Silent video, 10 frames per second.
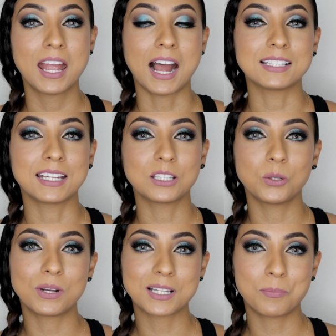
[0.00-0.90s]
Así que tú
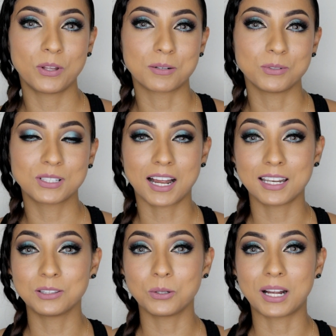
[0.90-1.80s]
vas a poder buscar
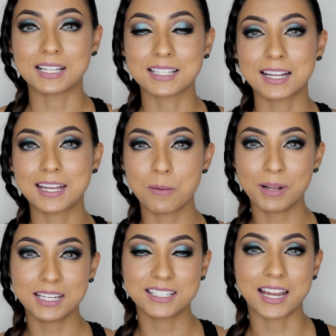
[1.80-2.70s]
en tu casa qué
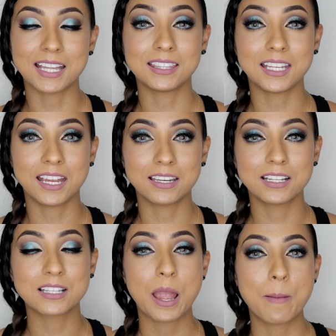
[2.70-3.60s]
maquillaje tienes